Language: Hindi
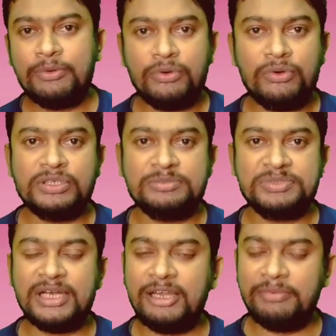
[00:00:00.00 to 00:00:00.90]
आपको इसमें
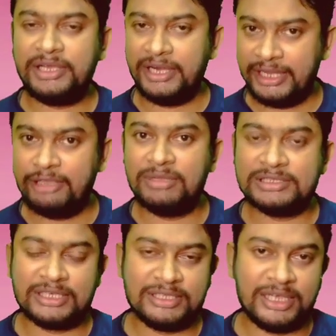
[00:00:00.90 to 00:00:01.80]
सर्टिफिकेट नहीं मिल
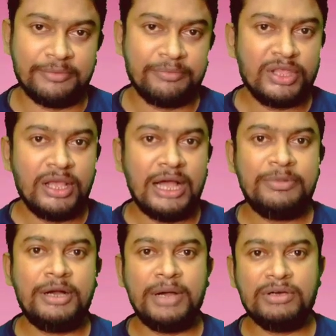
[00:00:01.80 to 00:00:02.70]
सकता है
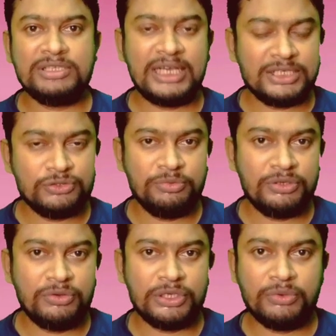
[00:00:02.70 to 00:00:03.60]
आपका पावर चाहे जो भी
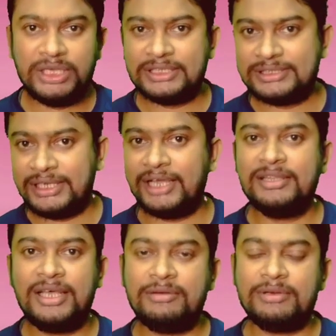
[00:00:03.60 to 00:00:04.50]
हो क्योंकि इसके
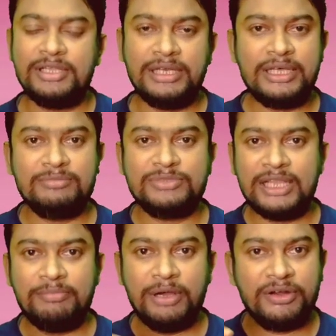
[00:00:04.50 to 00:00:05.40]
अंदर इतने
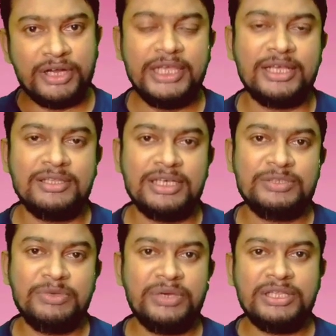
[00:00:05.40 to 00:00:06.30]
ज्यादा पावर नहीं आता है
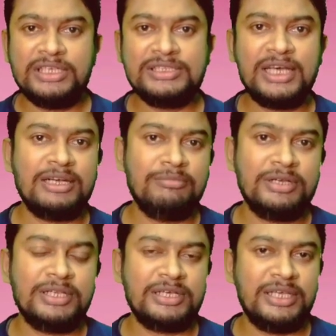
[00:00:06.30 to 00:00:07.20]
इसमें वही तीन चार
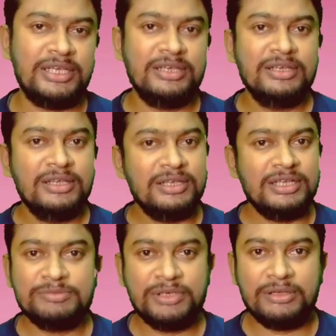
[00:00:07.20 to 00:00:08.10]
नंबर तक के ही
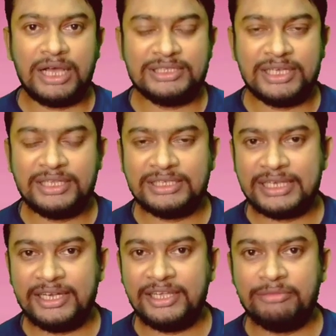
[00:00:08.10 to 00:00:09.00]
इसमें आ जाता है इस
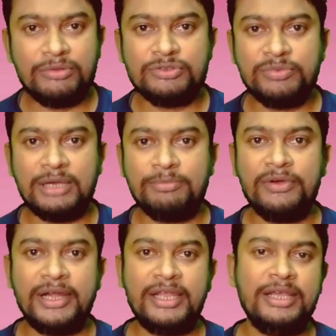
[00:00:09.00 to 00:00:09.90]
कैटेगरी में तो उसमें
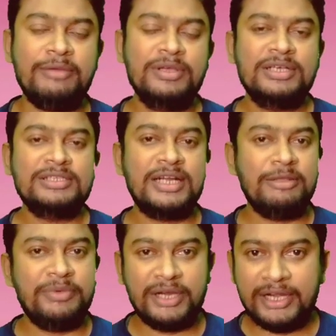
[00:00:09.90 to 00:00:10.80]
आपको हैंडीकैप
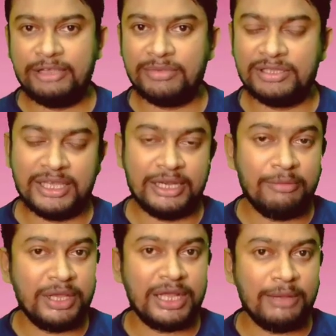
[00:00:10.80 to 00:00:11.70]
सर्टिफिकेट नहीं बनता है
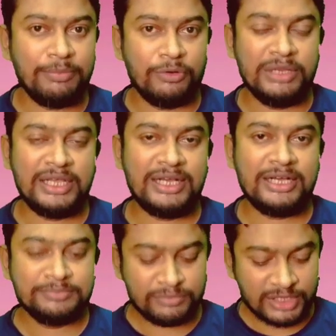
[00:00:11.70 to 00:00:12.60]
नंबर आपको
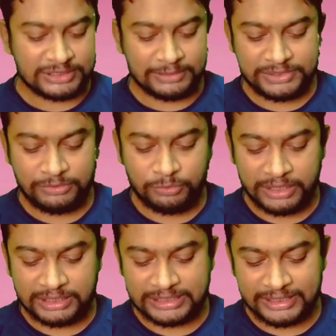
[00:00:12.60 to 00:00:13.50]
मिलेगा सबसे
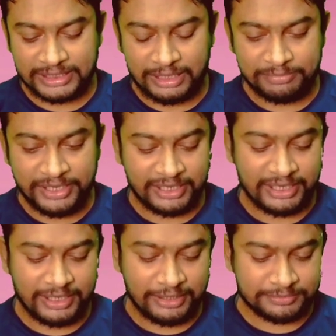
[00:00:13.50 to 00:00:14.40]
ऊपर जैसे कि आप देख
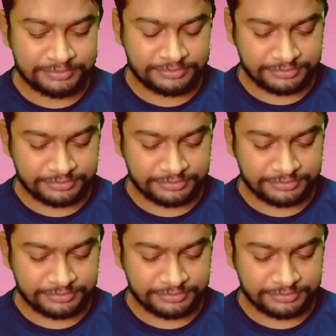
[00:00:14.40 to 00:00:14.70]
रहे हैं